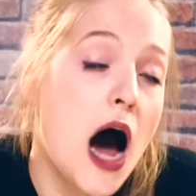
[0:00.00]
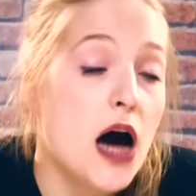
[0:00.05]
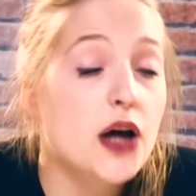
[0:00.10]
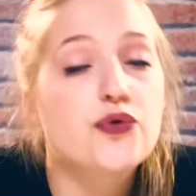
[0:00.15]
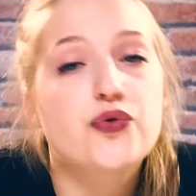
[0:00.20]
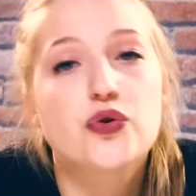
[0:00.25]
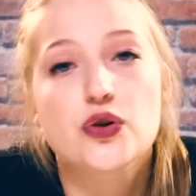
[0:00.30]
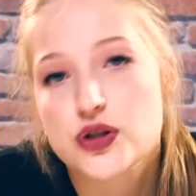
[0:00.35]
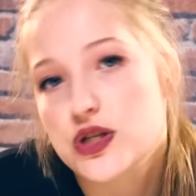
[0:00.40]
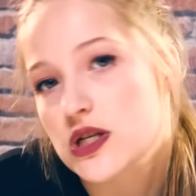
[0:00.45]

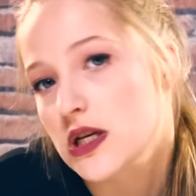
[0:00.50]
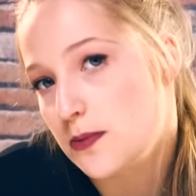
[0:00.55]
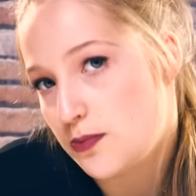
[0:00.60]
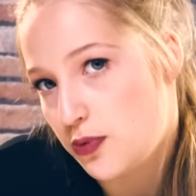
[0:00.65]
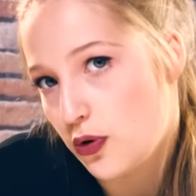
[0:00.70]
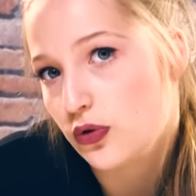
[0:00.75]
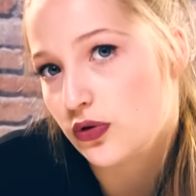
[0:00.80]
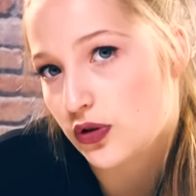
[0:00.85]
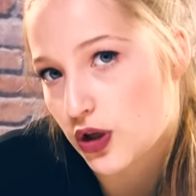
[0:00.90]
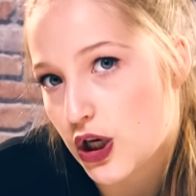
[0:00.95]
8 von 10
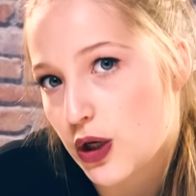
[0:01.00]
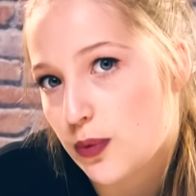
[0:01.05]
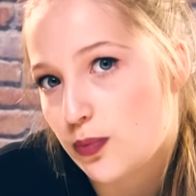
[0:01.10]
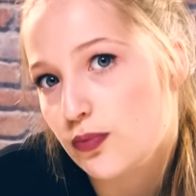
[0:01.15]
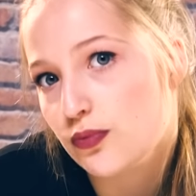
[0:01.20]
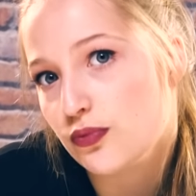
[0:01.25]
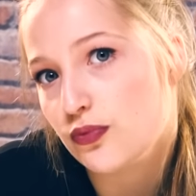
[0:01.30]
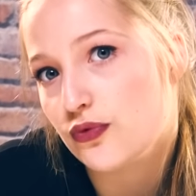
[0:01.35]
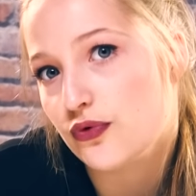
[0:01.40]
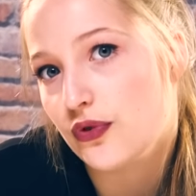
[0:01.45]
Punkten
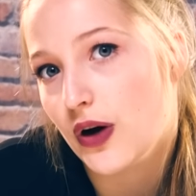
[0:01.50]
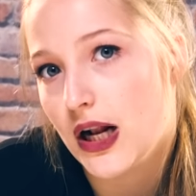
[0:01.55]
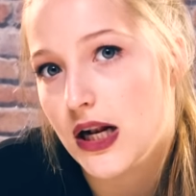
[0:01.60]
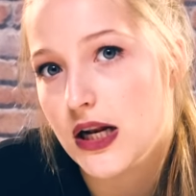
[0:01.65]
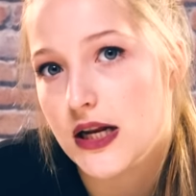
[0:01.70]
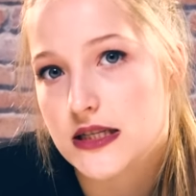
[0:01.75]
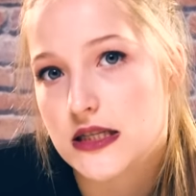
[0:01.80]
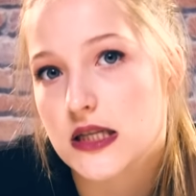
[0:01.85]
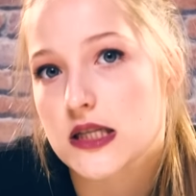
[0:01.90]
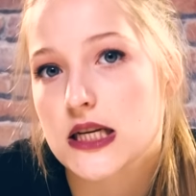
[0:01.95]
geben,
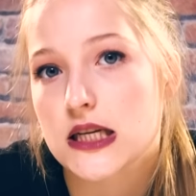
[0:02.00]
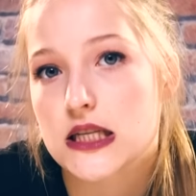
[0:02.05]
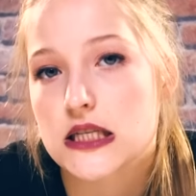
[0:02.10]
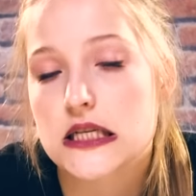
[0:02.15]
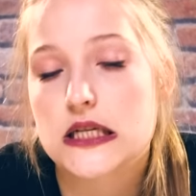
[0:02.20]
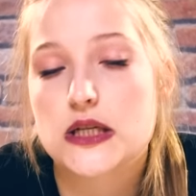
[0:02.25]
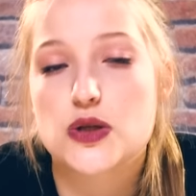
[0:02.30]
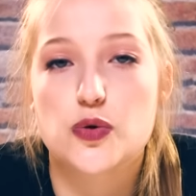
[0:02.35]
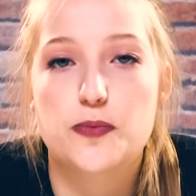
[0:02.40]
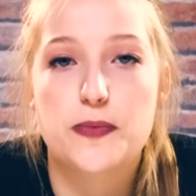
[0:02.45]
weil es ist jetzt
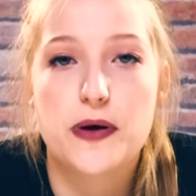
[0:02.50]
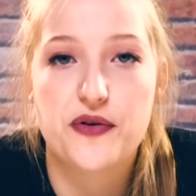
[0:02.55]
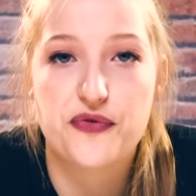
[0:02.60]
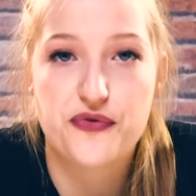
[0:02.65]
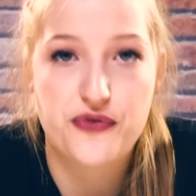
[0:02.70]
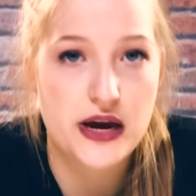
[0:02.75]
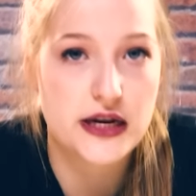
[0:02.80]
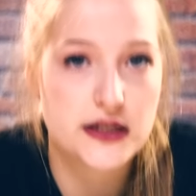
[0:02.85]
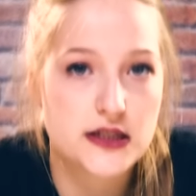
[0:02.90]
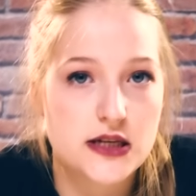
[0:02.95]
nicht so
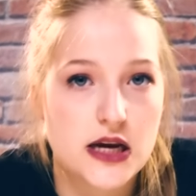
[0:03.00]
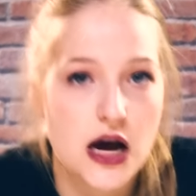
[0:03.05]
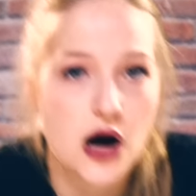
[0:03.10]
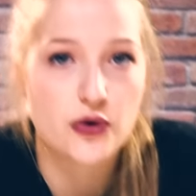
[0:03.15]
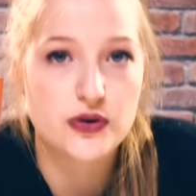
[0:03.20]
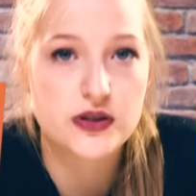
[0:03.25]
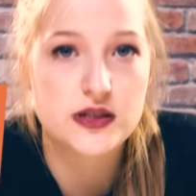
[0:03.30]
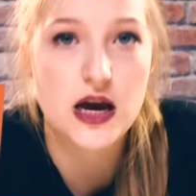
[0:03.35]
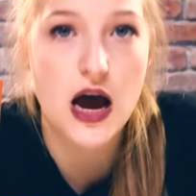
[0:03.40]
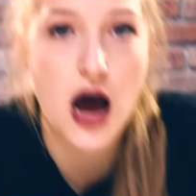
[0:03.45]
perfekt
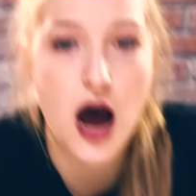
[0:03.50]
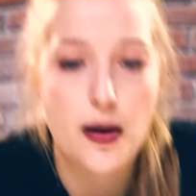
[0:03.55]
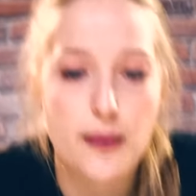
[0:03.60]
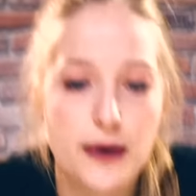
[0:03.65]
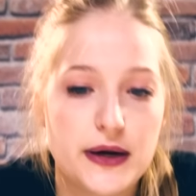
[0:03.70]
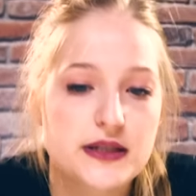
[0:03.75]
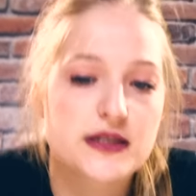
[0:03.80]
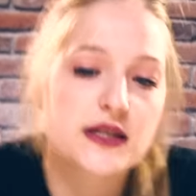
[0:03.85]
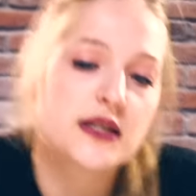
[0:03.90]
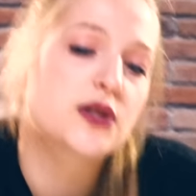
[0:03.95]

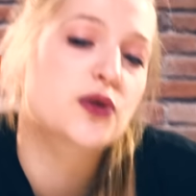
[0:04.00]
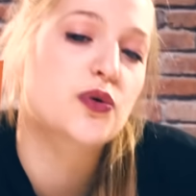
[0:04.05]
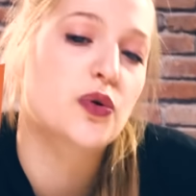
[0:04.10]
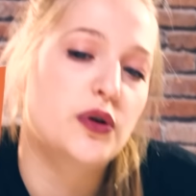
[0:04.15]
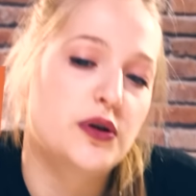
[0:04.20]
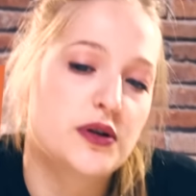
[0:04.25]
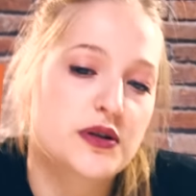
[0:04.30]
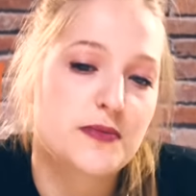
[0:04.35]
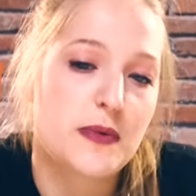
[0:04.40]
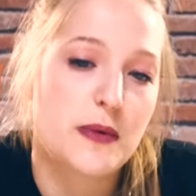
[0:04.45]
ausgearbeitet
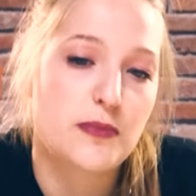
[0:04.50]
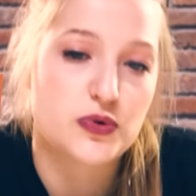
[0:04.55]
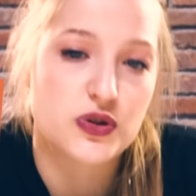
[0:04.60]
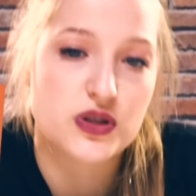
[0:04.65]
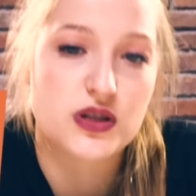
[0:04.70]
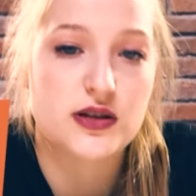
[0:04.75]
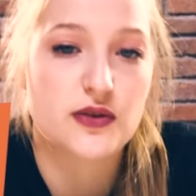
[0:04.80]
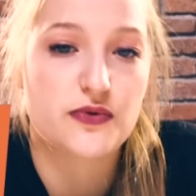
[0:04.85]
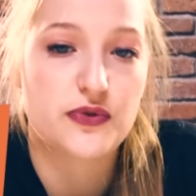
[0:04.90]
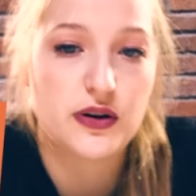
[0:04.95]
und man muss
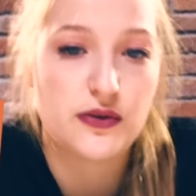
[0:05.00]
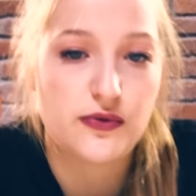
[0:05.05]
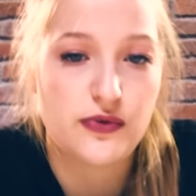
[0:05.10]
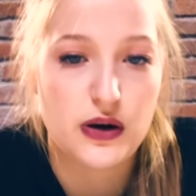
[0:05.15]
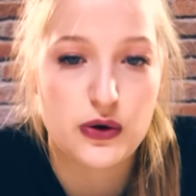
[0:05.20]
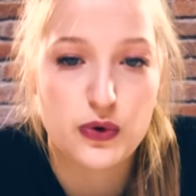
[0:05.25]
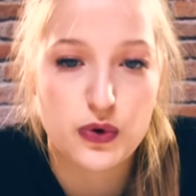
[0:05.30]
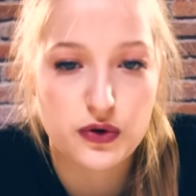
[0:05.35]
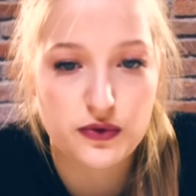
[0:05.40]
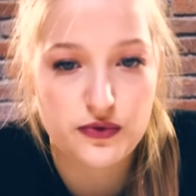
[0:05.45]
es auf jeden
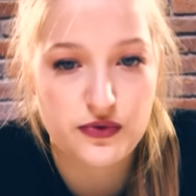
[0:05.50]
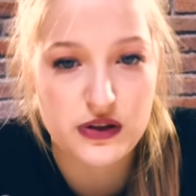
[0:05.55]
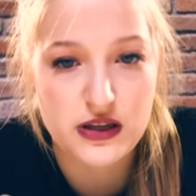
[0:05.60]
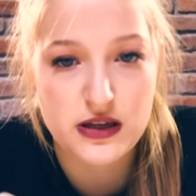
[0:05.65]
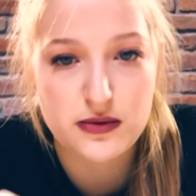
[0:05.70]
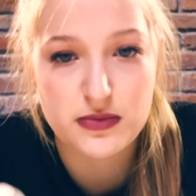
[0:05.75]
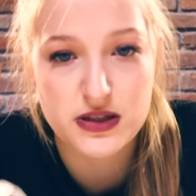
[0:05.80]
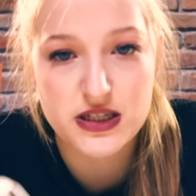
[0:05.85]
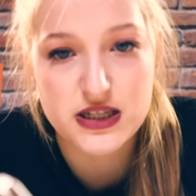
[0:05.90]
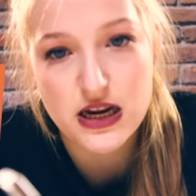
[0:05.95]
Fall
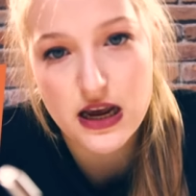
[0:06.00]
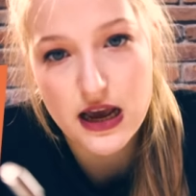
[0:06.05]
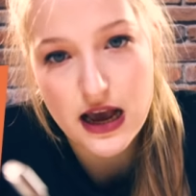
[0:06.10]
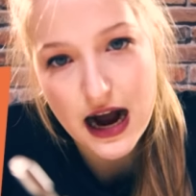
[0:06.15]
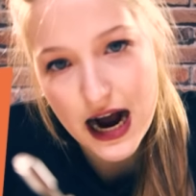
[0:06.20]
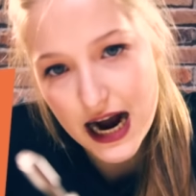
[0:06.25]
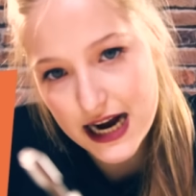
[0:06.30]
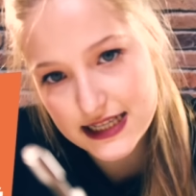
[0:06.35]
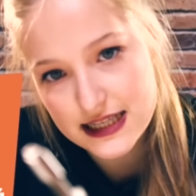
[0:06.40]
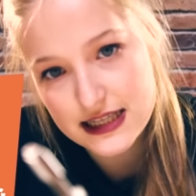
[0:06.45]
irgendwie mit
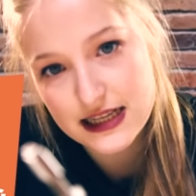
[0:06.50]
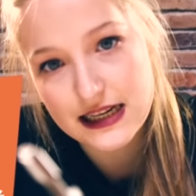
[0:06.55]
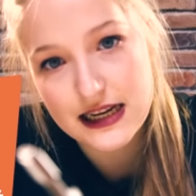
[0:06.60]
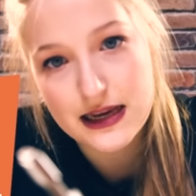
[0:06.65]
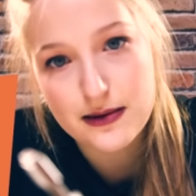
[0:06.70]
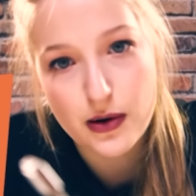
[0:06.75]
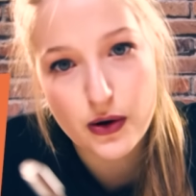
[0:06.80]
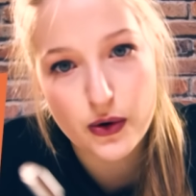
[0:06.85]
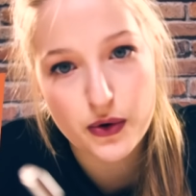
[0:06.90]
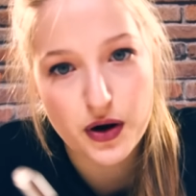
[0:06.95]

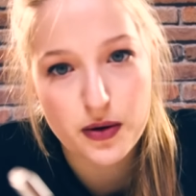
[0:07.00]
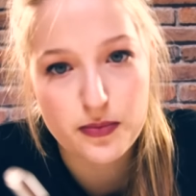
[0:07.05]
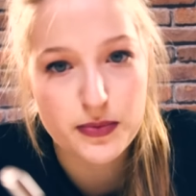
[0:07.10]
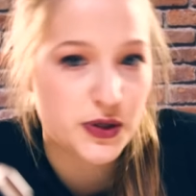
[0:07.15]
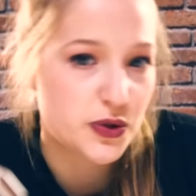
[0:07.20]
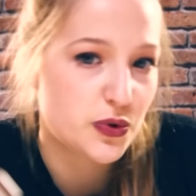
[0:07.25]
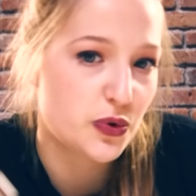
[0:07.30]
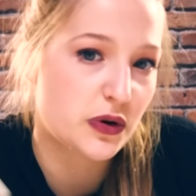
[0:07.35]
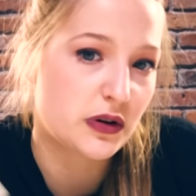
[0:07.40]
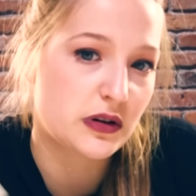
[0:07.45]
Heißkleber oder
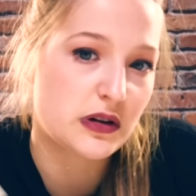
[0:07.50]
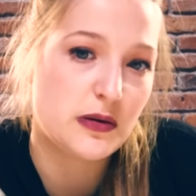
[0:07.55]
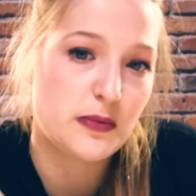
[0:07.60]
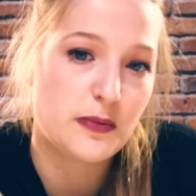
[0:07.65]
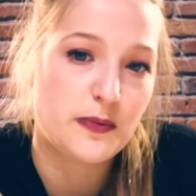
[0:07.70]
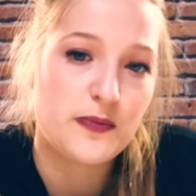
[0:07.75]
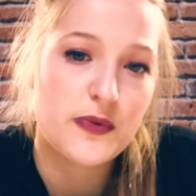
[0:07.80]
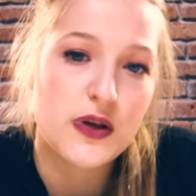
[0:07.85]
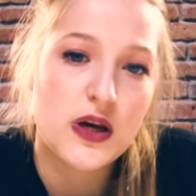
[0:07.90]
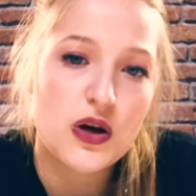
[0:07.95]
mit
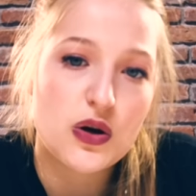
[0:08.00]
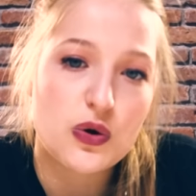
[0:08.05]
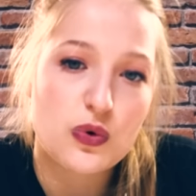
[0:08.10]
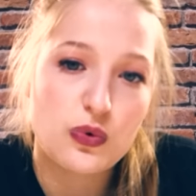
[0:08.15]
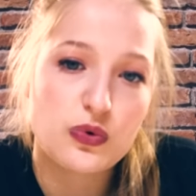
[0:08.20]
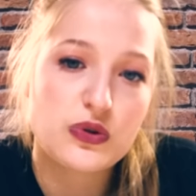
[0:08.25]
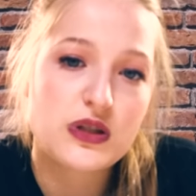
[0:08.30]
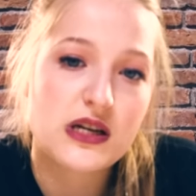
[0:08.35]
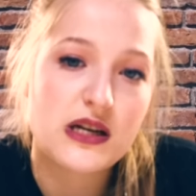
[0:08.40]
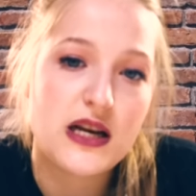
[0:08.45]
irgendeinem
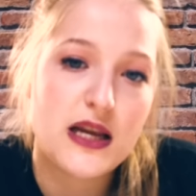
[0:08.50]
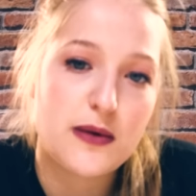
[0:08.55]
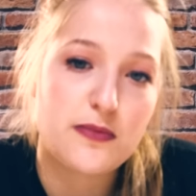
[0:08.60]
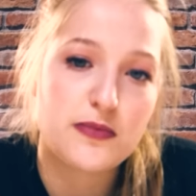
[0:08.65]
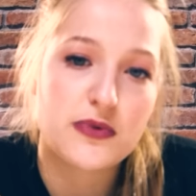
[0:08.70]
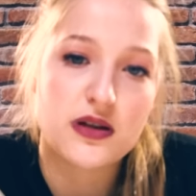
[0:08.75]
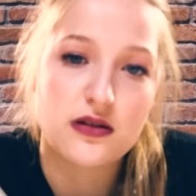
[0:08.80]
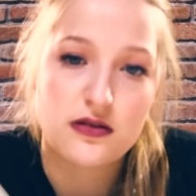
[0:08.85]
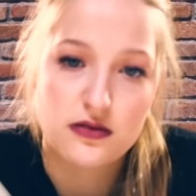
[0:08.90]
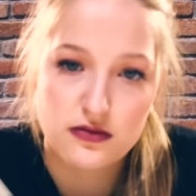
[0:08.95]
gut
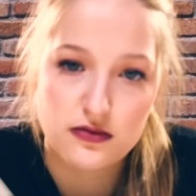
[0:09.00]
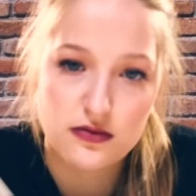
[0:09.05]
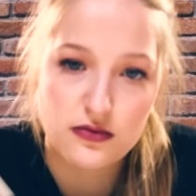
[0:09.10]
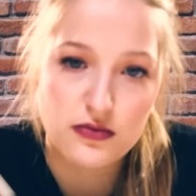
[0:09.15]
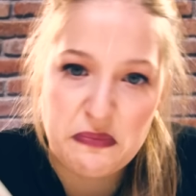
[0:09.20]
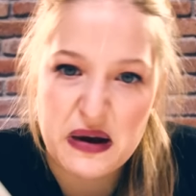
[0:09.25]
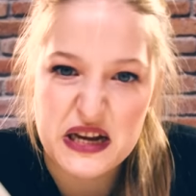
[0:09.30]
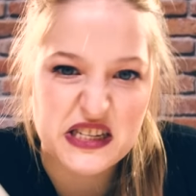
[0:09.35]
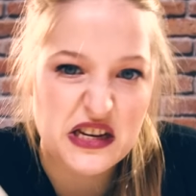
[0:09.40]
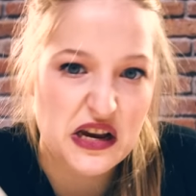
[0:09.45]
klebenden
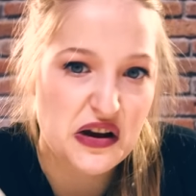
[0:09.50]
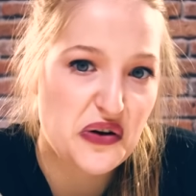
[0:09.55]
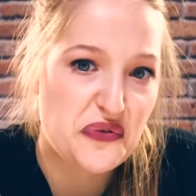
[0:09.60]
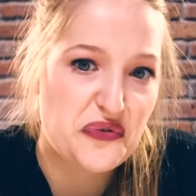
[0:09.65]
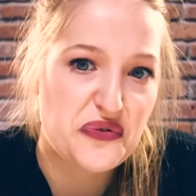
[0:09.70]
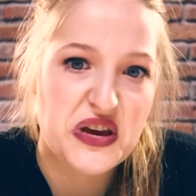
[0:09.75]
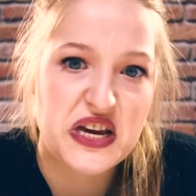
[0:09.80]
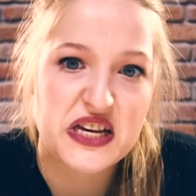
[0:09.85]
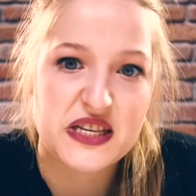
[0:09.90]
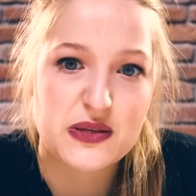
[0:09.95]

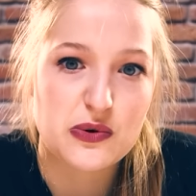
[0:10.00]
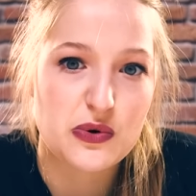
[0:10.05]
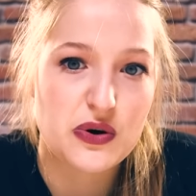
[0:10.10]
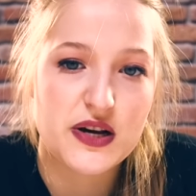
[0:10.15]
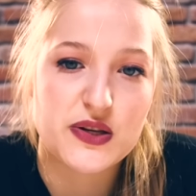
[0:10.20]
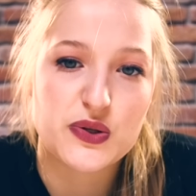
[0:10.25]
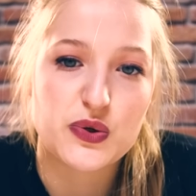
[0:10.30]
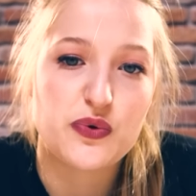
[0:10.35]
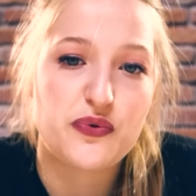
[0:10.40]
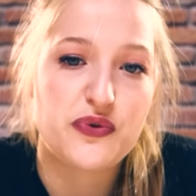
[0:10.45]
Patterfix
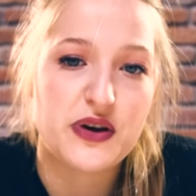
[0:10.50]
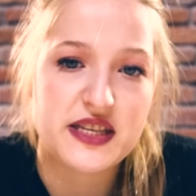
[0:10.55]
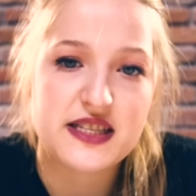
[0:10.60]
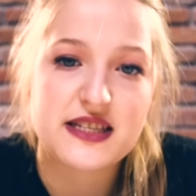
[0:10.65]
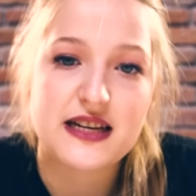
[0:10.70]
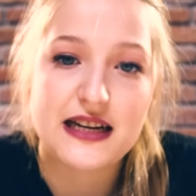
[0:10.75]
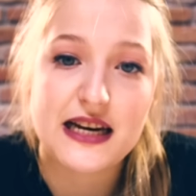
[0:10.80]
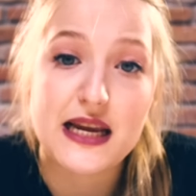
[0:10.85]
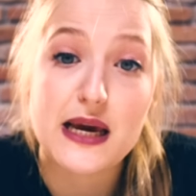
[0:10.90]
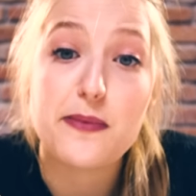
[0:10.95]
oder so
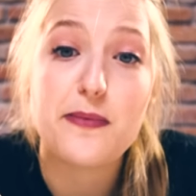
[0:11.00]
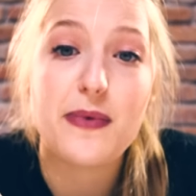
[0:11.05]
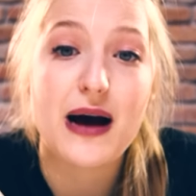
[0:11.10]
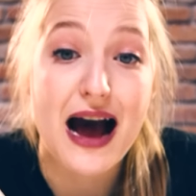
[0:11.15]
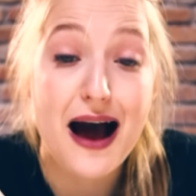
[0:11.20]
festkleben.